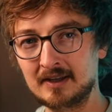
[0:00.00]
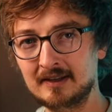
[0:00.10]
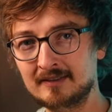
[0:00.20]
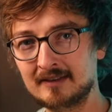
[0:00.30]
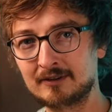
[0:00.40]

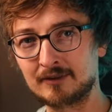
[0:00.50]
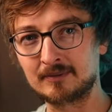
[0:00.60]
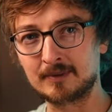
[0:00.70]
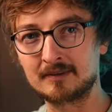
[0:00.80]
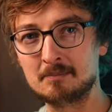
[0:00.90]
ist
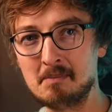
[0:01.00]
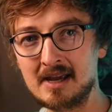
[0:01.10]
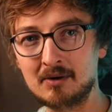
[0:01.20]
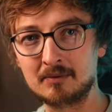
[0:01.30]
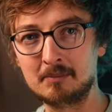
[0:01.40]
etwas, was
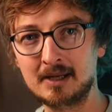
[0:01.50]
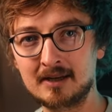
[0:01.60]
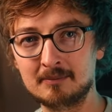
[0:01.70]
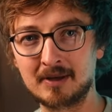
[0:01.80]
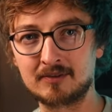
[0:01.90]
mehr und
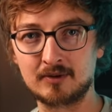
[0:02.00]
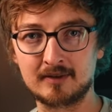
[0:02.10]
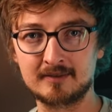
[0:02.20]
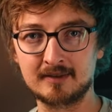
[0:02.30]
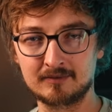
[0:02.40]
mehr in
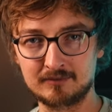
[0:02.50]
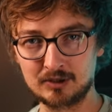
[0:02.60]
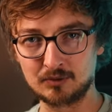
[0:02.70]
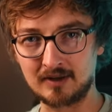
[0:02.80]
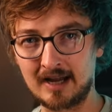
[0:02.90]
personalisierten
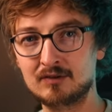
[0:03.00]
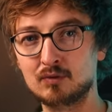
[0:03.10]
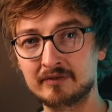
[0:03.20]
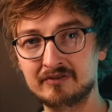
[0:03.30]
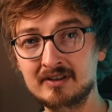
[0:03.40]
Videos
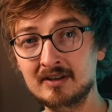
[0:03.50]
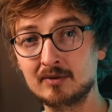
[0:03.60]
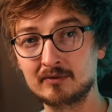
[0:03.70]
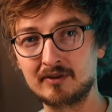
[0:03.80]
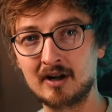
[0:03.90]
Einzug findet
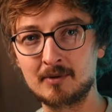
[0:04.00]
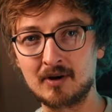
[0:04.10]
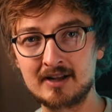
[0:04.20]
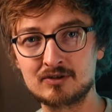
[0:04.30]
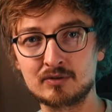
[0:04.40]
und vor allem
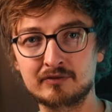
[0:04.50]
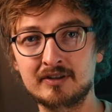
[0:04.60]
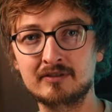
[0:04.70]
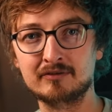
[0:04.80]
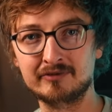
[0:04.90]
auch Einzug
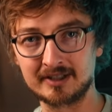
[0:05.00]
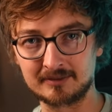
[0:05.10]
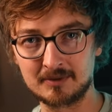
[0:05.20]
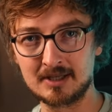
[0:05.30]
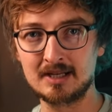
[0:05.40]
finden
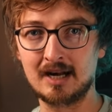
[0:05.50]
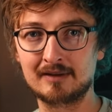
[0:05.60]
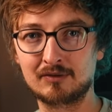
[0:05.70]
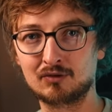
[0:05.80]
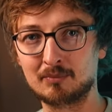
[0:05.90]
wird.
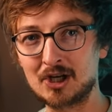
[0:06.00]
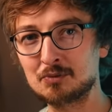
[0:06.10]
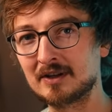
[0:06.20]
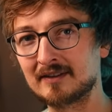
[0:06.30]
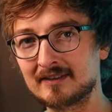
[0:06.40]
Also zum
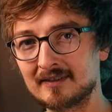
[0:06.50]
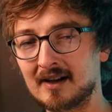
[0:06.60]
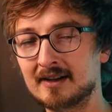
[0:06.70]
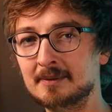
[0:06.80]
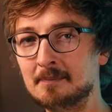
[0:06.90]
Beispiel, dass ich
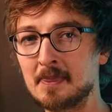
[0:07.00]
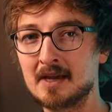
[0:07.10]
sage,